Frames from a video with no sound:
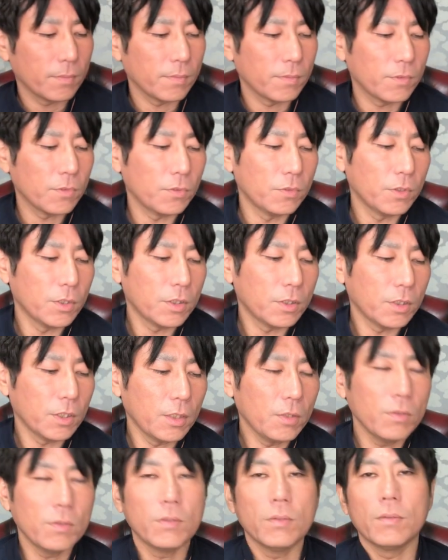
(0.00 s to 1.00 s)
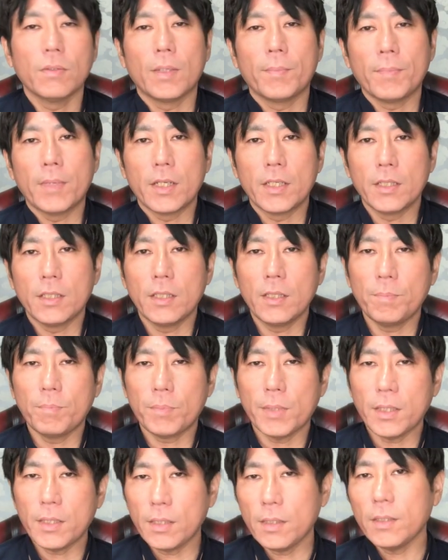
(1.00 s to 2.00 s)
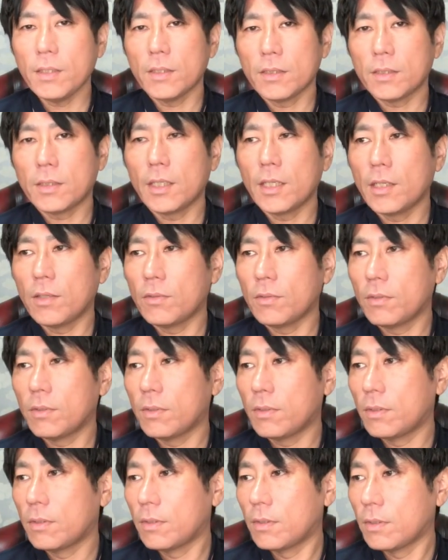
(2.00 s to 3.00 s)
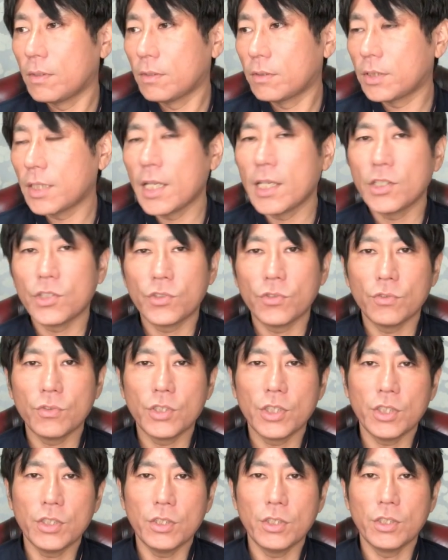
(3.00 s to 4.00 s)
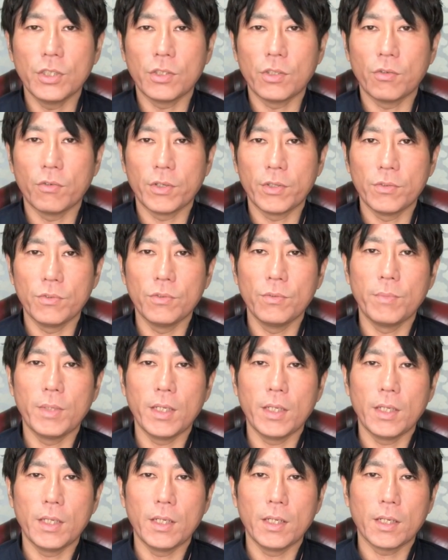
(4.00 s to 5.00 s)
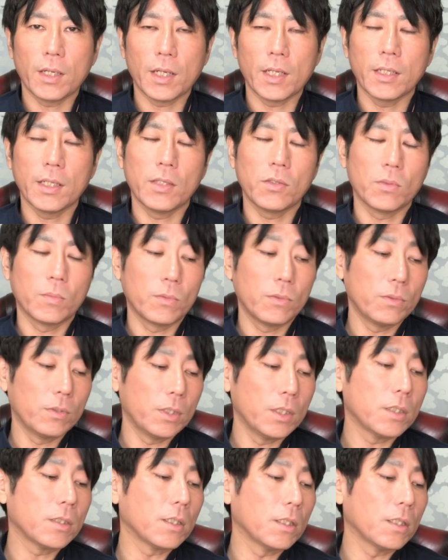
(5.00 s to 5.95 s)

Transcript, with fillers: そうですねよくはまあ一般的にはですねこの三種の神器っていうのは有名かなと思うんです